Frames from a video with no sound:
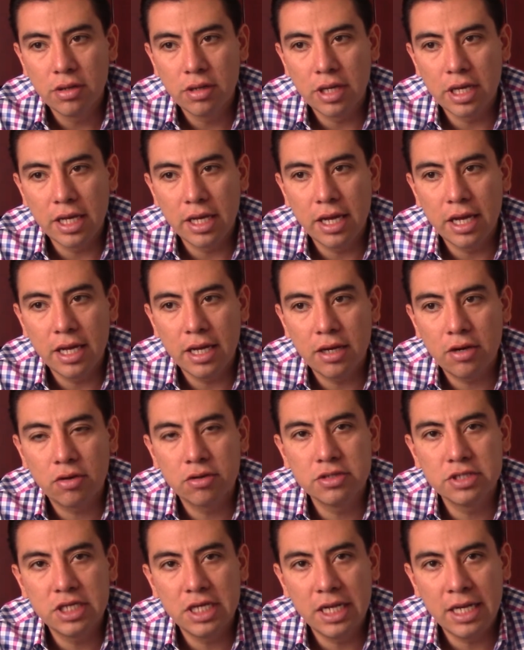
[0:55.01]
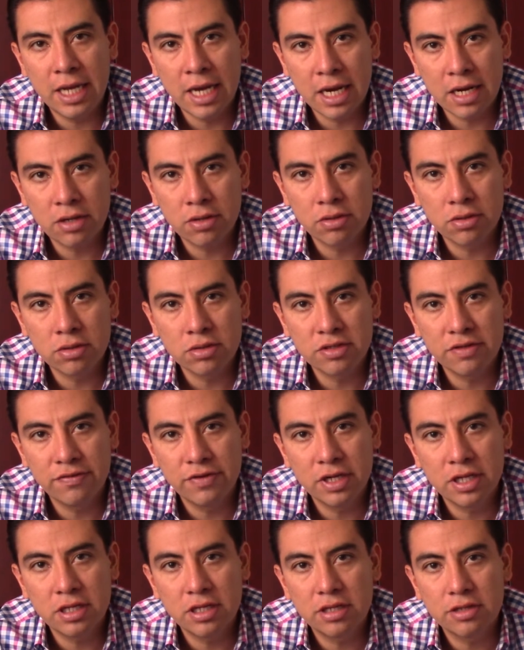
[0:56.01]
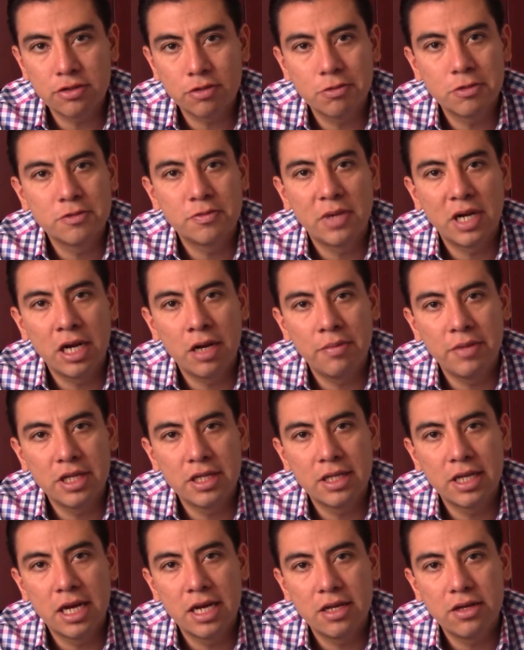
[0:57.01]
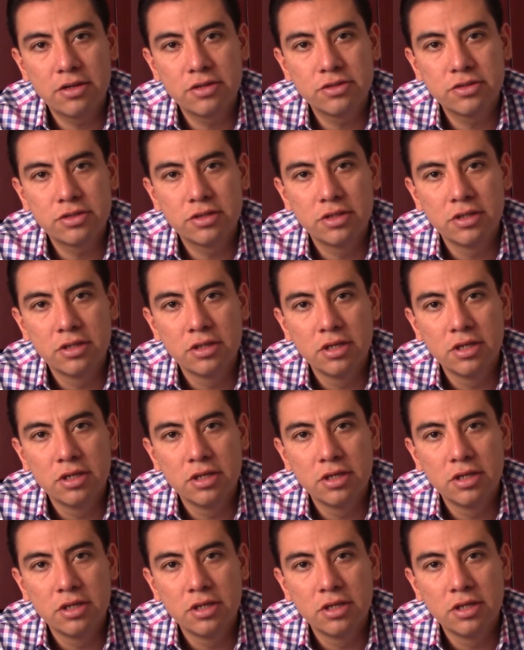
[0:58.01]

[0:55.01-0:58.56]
eh, conciliar con los diferentes grupos parlamentarios